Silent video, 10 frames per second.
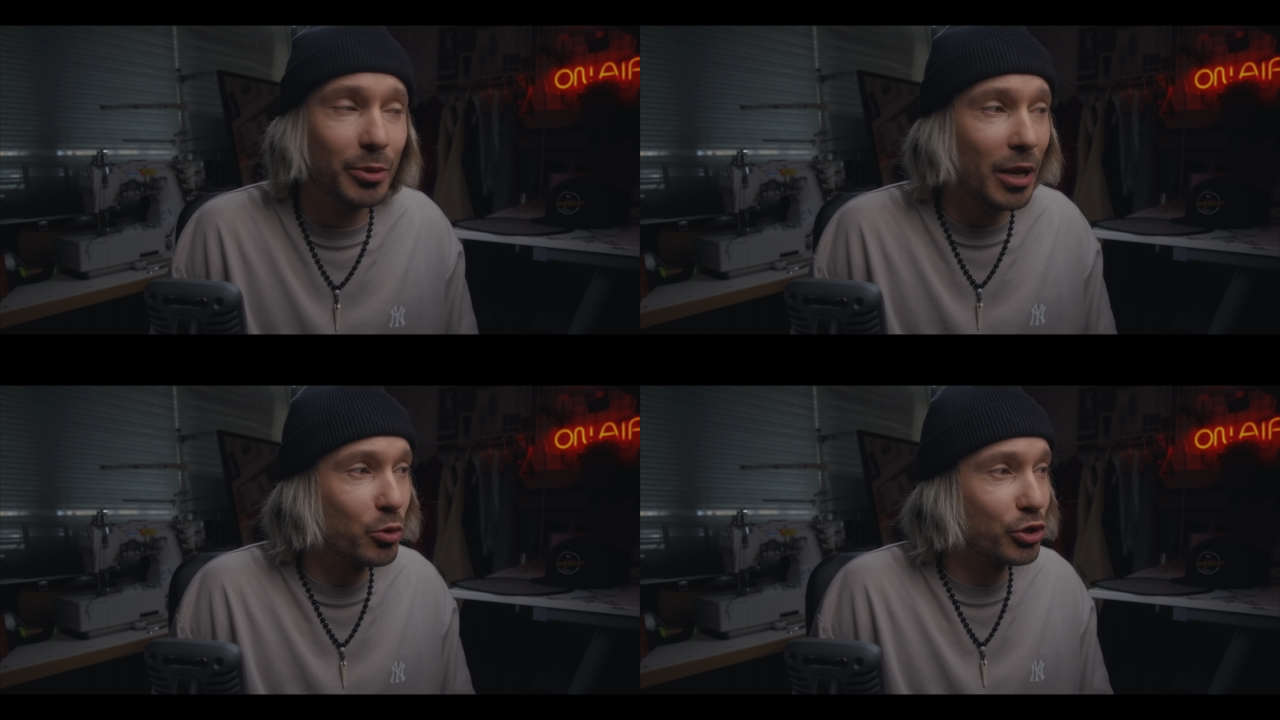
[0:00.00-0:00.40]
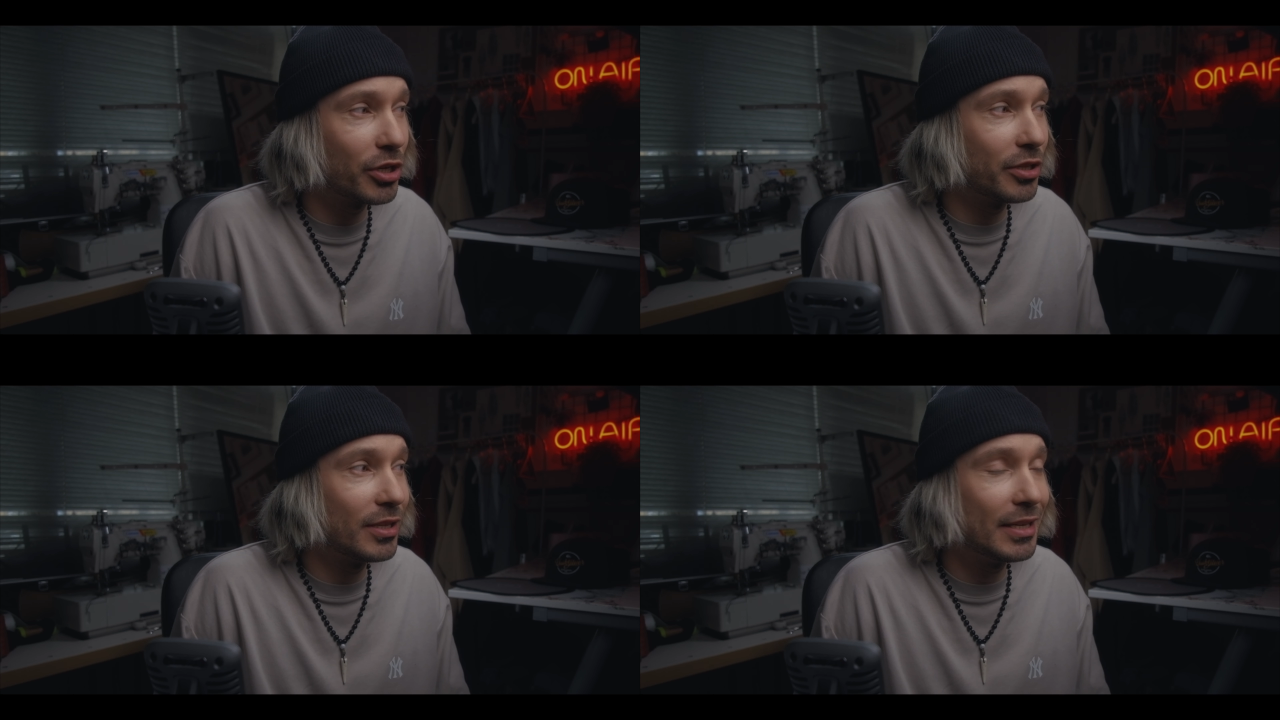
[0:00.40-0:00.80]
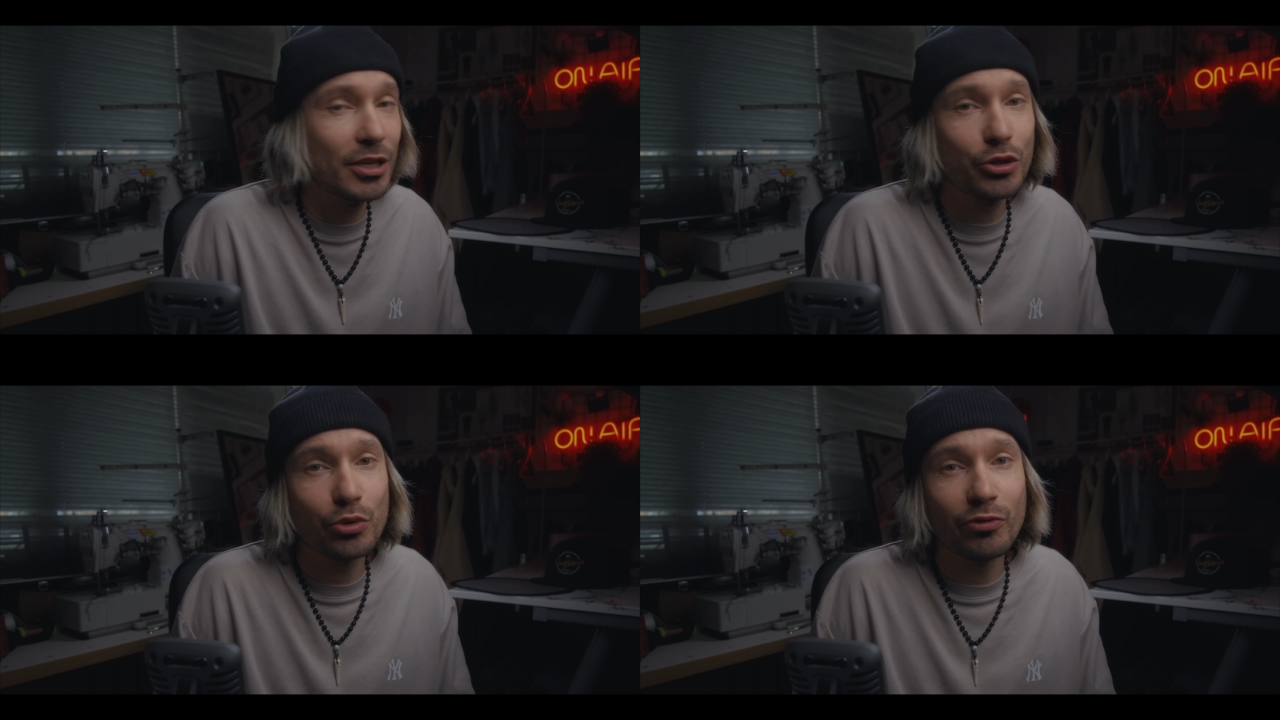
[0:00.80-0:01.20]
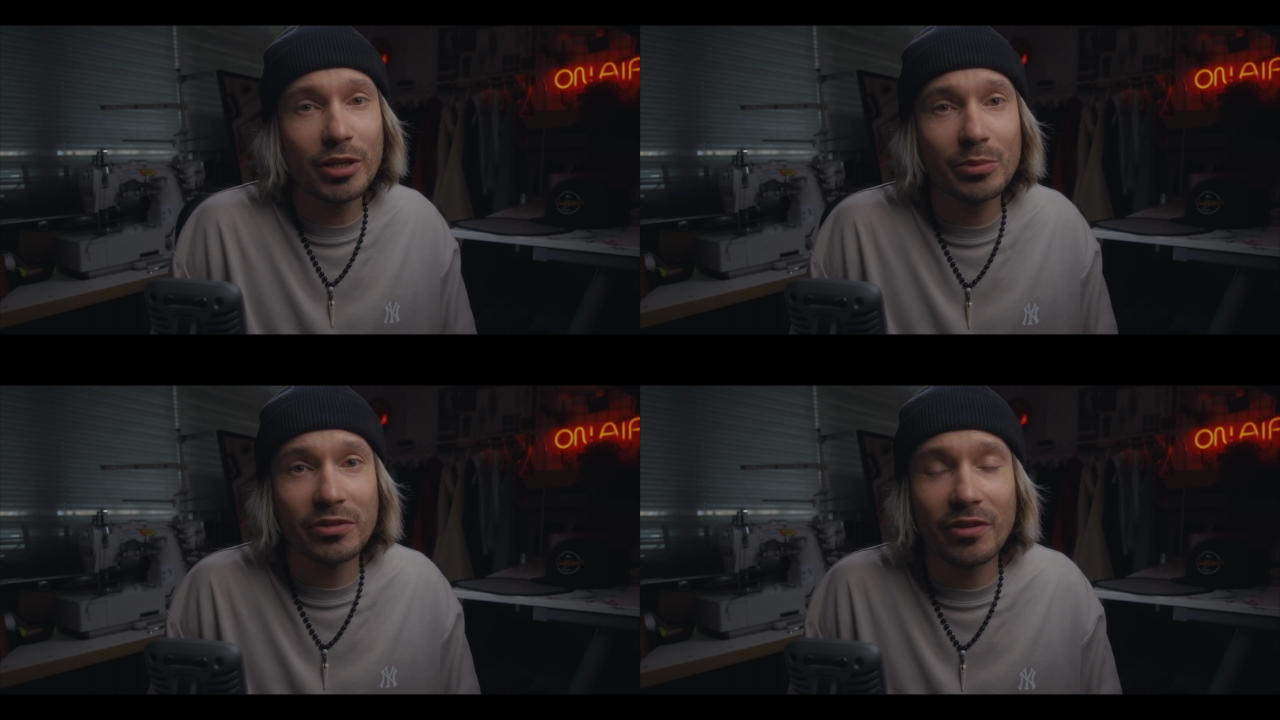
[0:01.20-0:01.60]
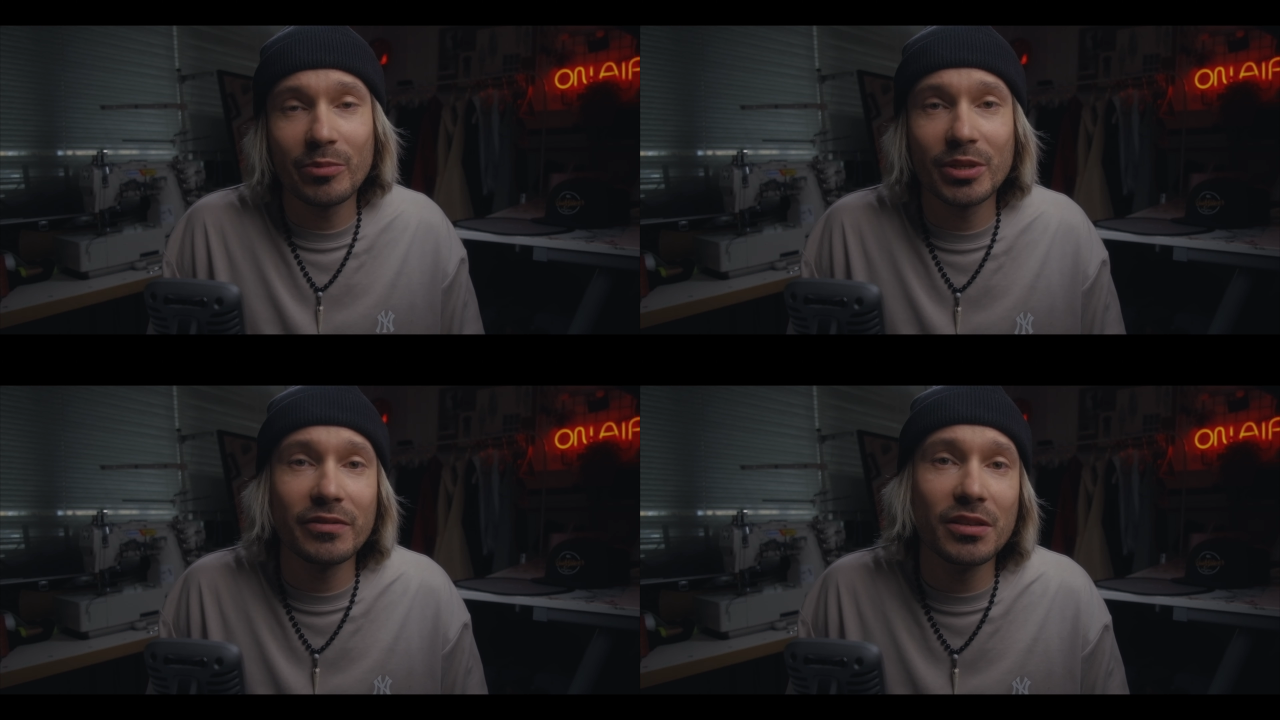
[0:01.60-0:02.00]
потому что, надеюсь, увидимся с
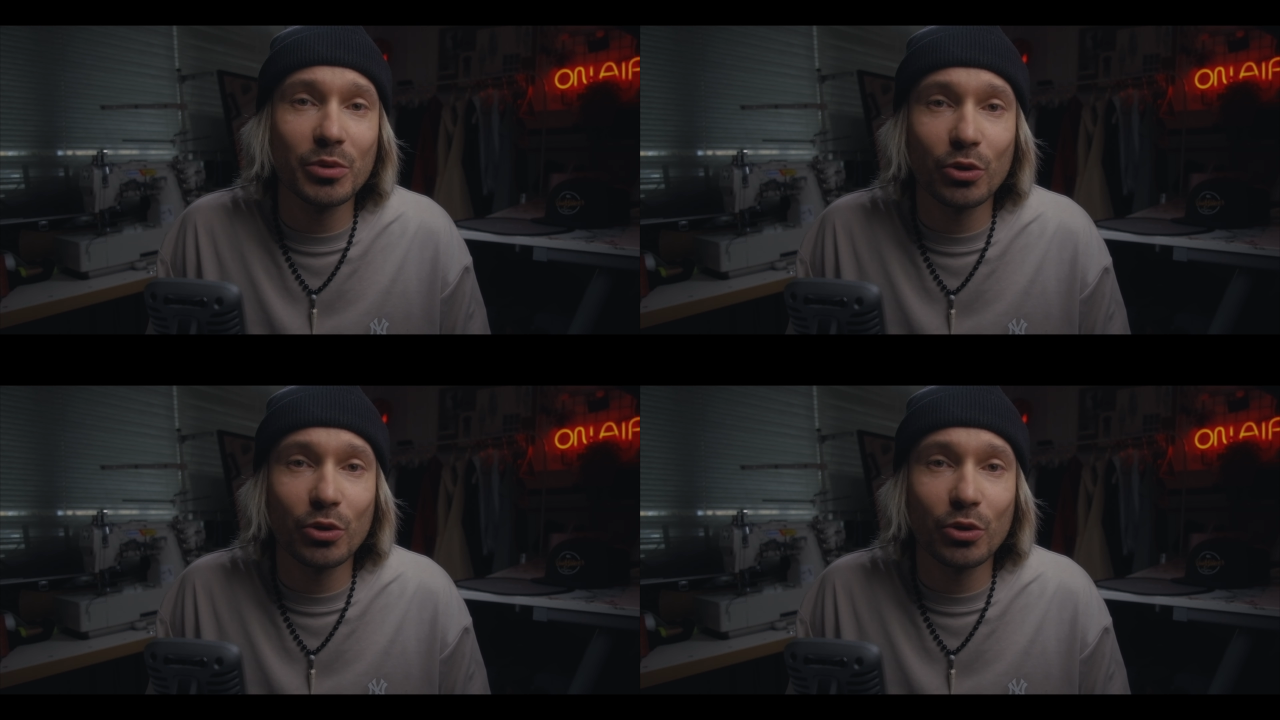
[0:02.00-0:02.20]
вами совсем